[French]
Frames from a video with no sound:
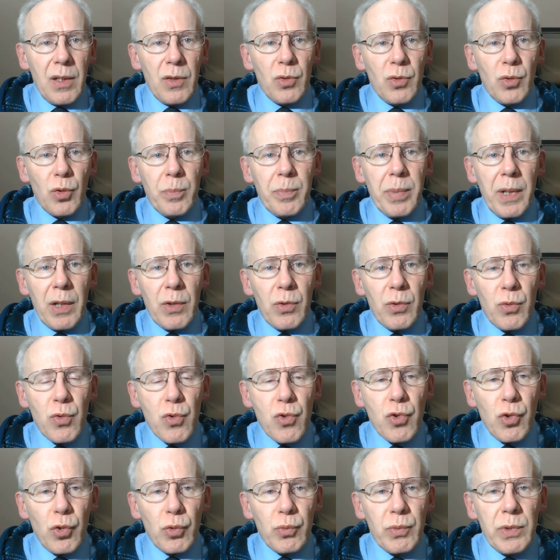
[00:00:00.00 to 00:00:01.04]
Donc parlons
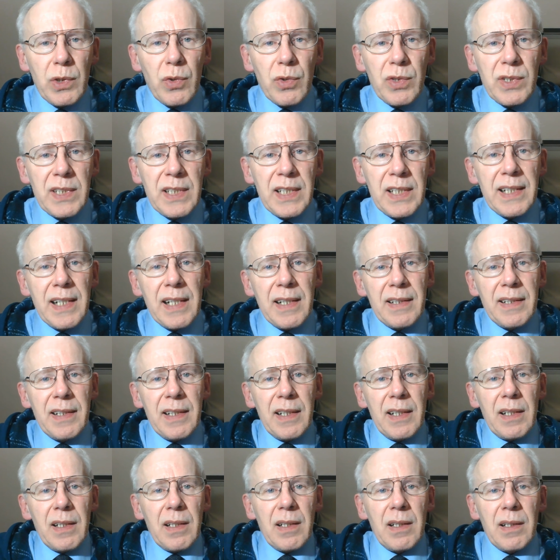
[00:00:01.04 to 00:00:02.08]
aujourd'hui de
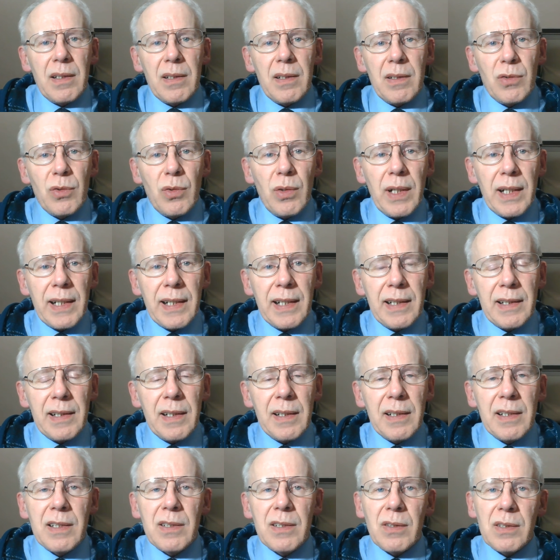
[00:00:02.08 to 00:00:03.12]
cinétique de la
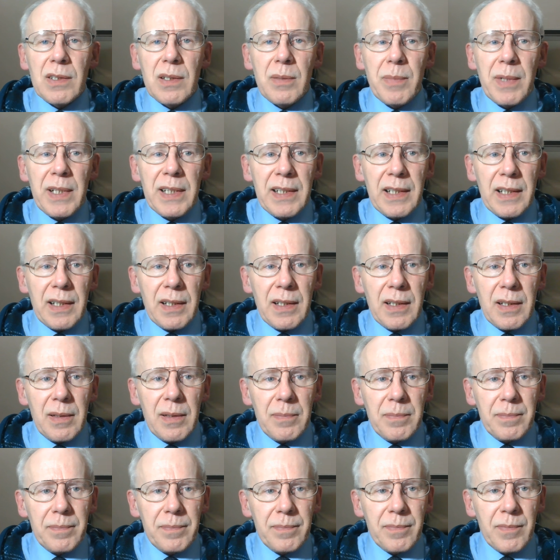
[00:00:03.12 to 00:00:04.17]
catalyse enzymatique.
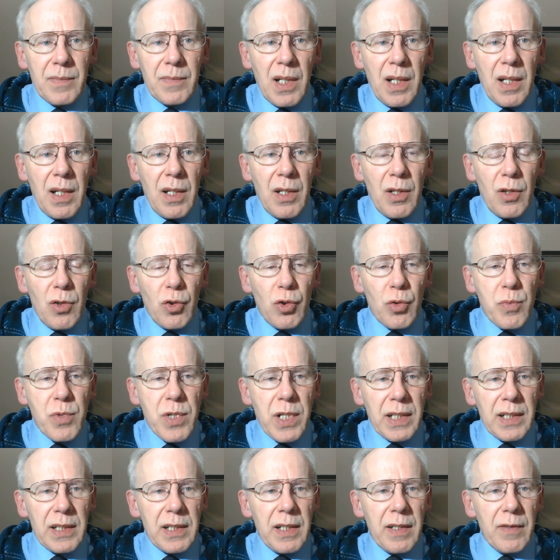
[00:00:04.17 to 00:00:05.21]

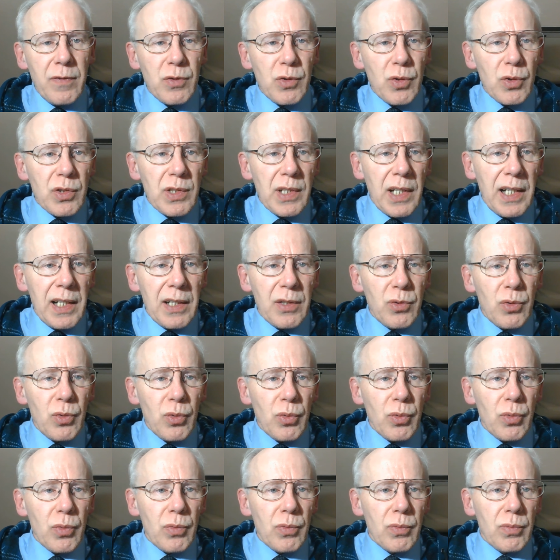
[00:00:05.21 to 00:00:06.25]
L'objectif, ce sera
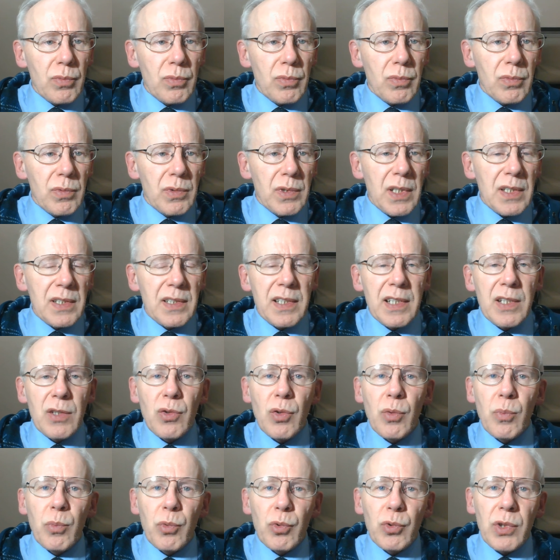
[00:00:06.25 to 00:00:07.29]
d'essayer
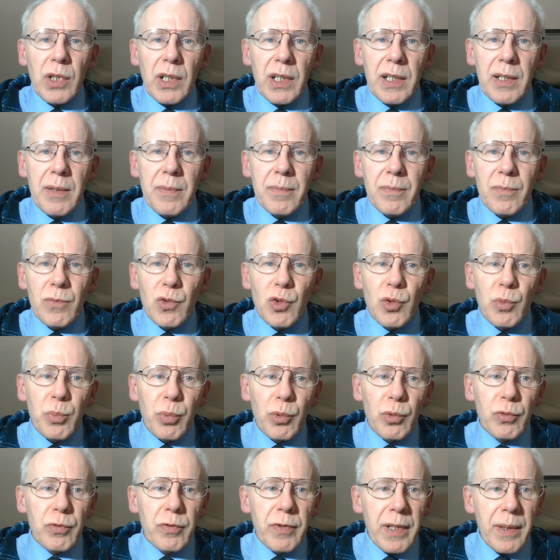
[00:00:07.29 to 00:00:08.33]
de, montrer, de
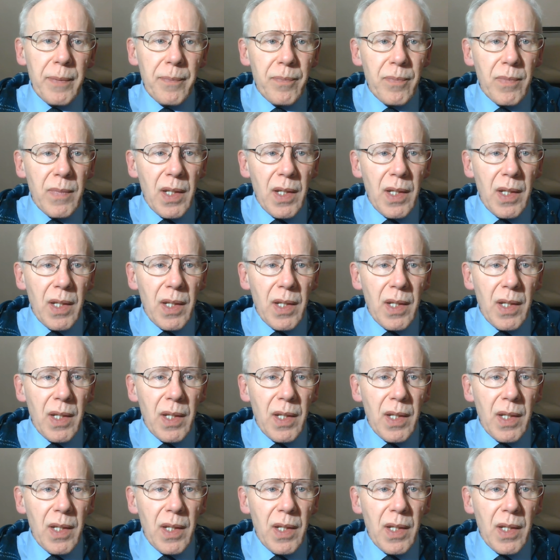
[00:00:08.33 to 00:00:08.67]
prouver